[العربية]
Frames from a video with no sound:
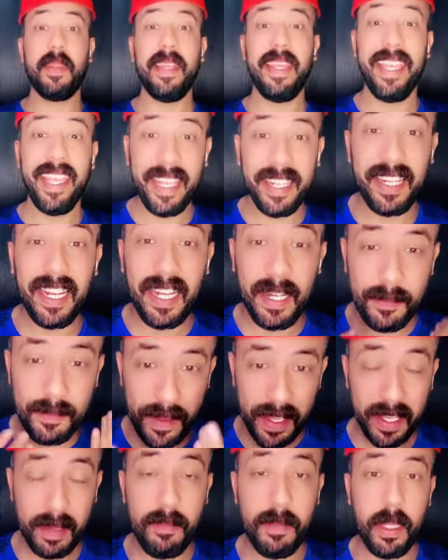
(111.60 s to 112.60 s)
احنا اللي
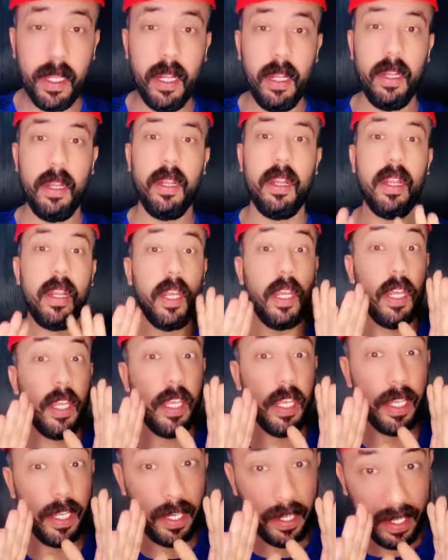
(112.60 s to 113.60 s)
بنعمل
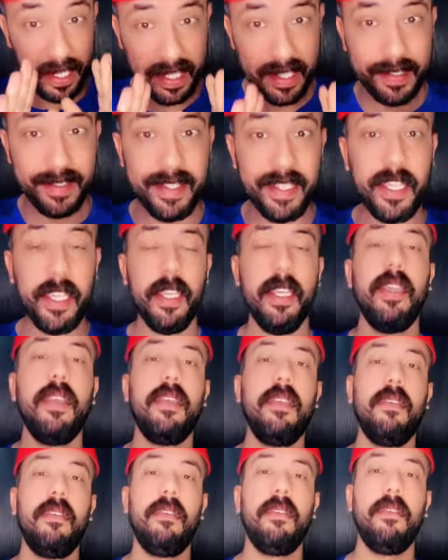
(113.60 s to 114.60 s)
الناس دي
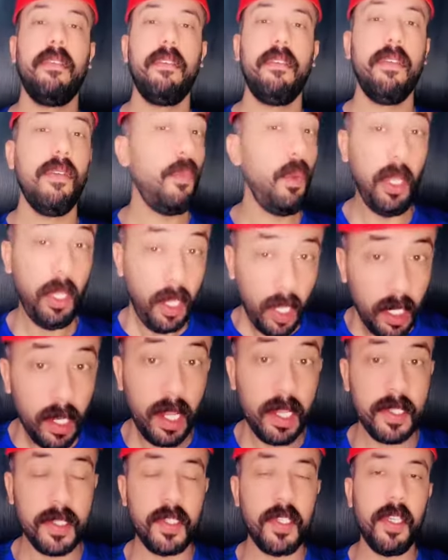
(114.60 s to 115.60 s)
والله
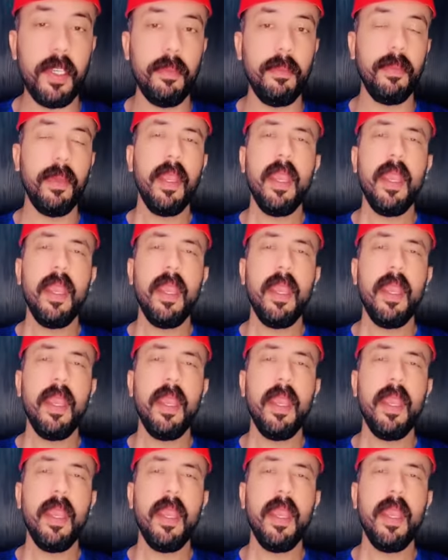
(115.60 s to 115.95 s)
العظيم